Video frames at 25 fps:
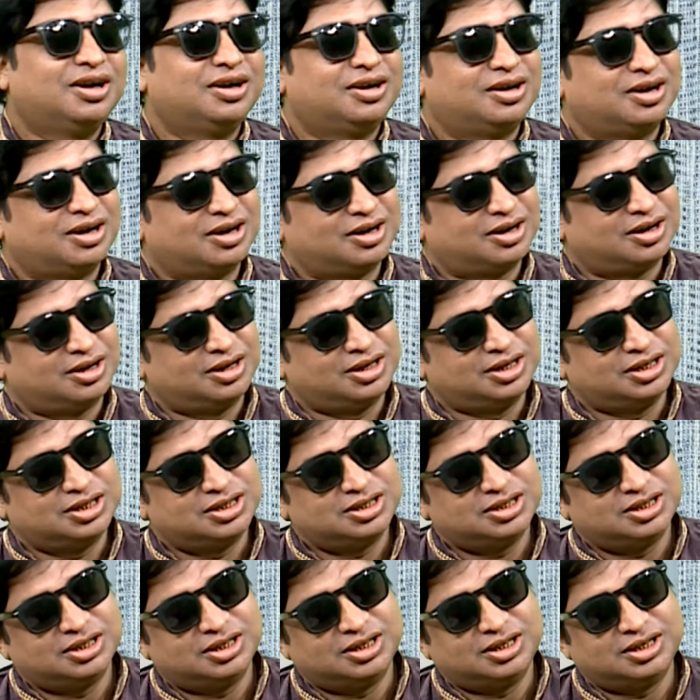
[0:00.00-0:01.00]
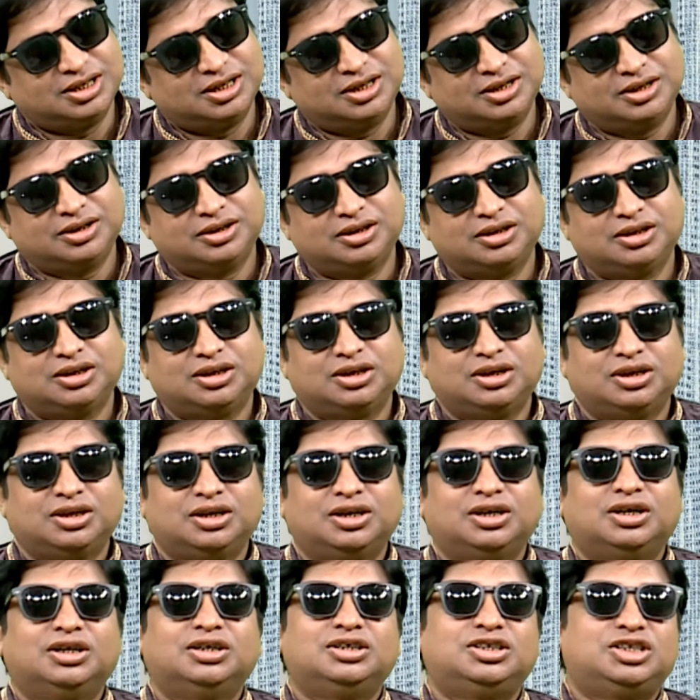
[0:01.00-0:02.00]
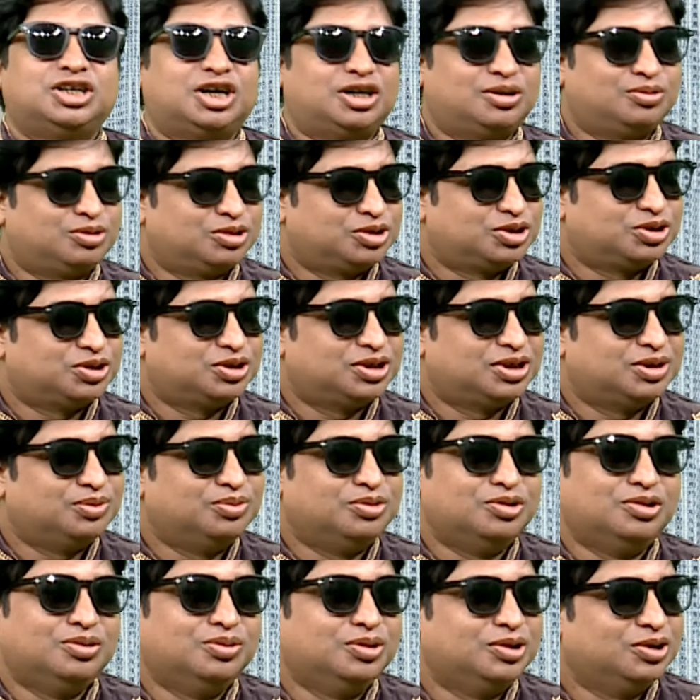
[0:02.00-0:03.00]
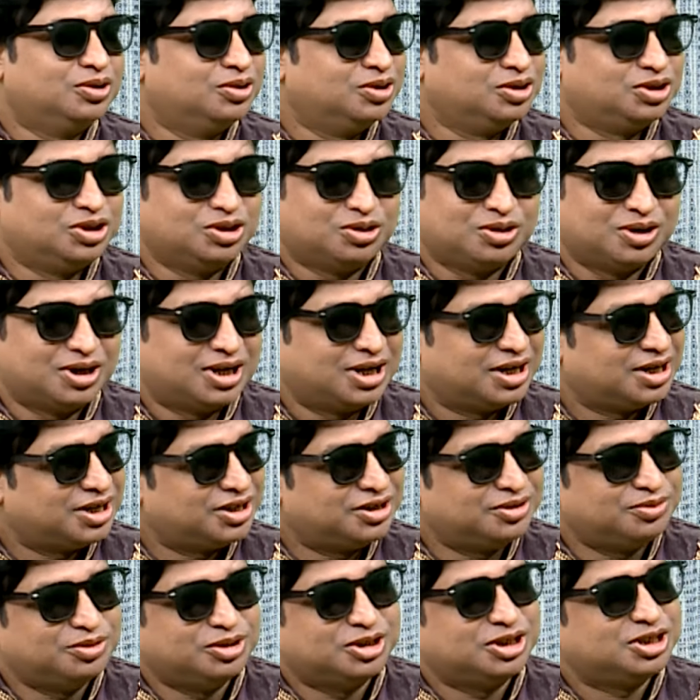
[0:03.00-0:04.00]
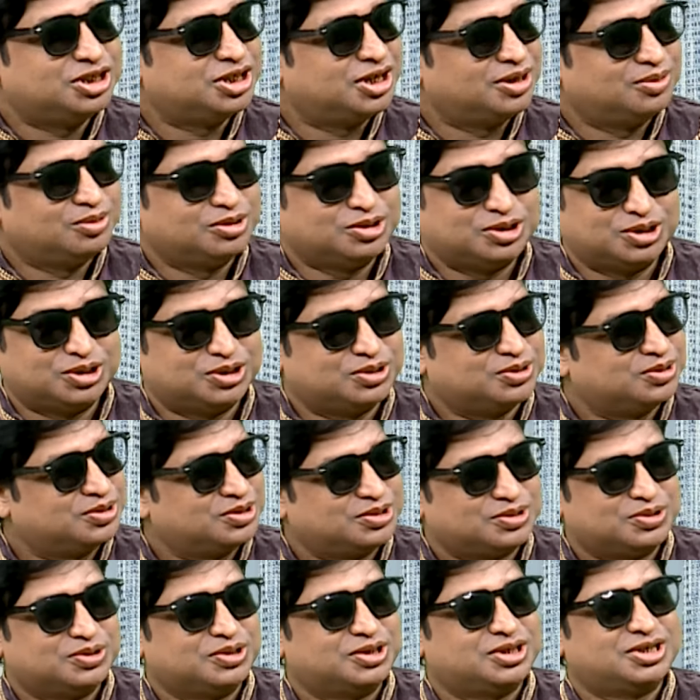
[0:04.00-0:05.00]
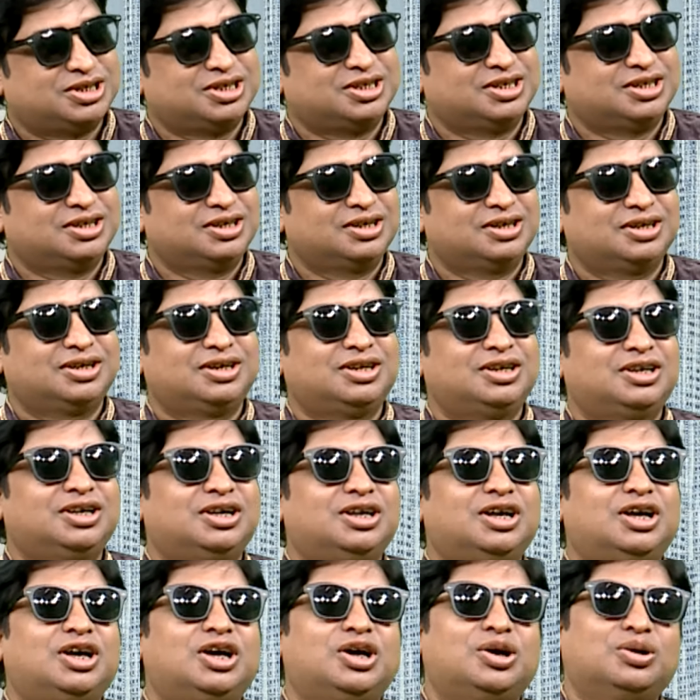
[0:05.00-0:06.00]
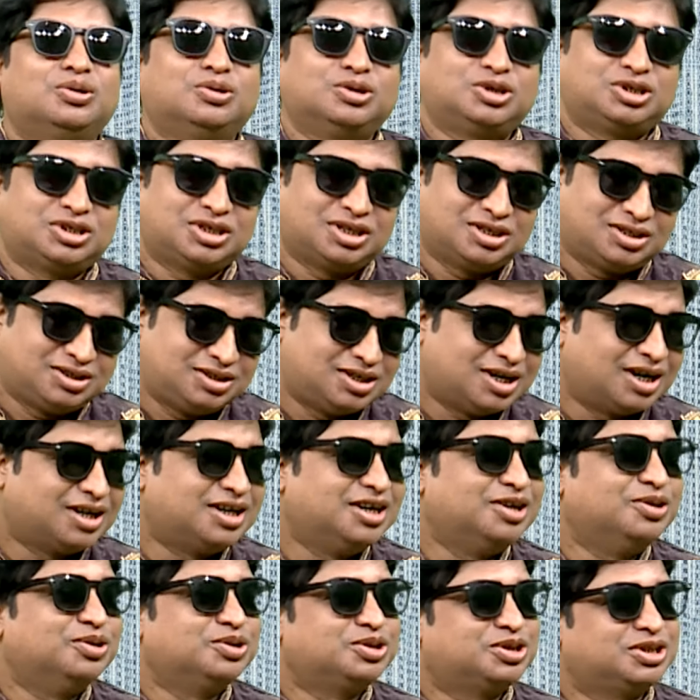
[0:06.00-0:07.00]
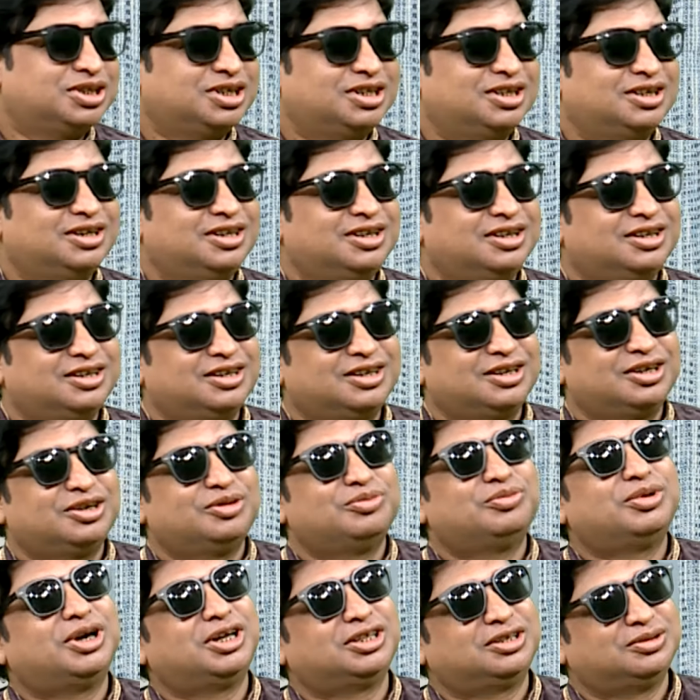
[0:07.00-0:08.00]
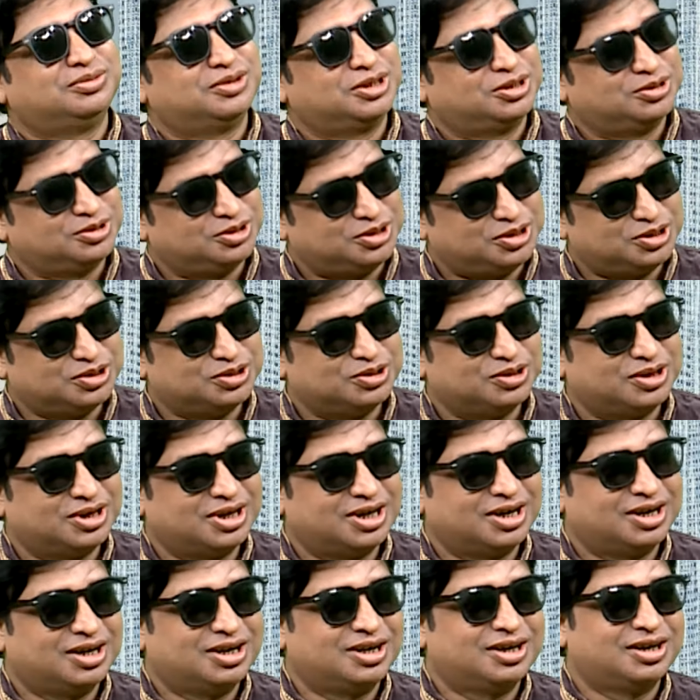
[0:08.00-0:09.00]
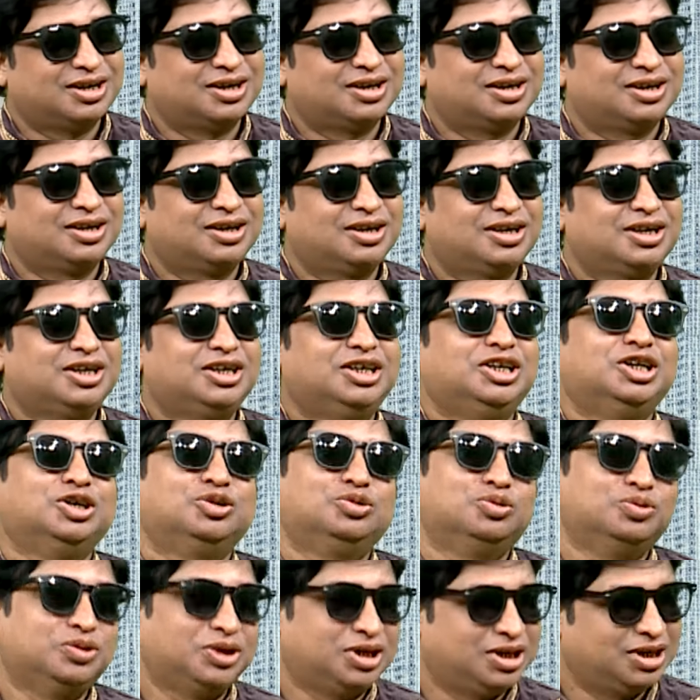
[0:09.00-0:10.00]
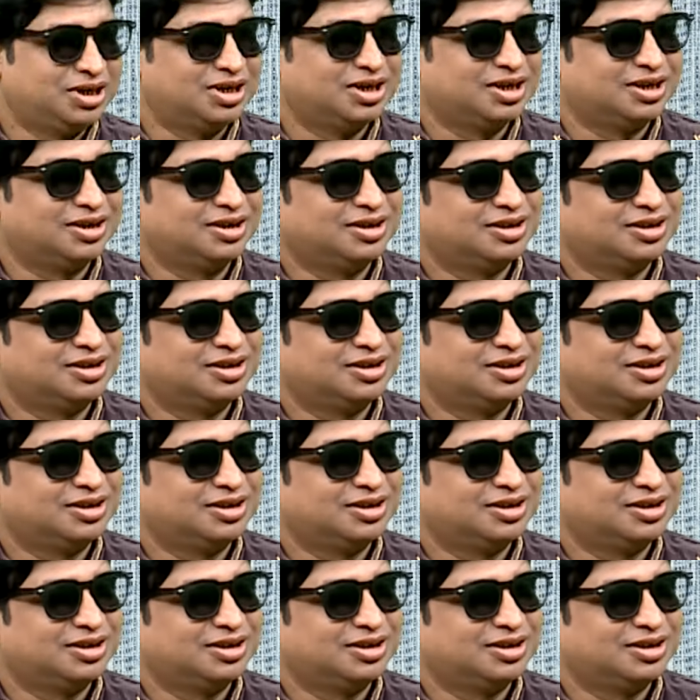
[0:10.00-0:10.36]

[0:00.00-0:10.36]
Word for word: ঢাকায় এসে চার বছরের বুলবুল ললিত কলা একাডেমিতে চার বছর কোর্স করেছি ওস্তাদ জাকির হোসেন ফাতেমাতুজ্জোহরা ইয়াকুব আলী খান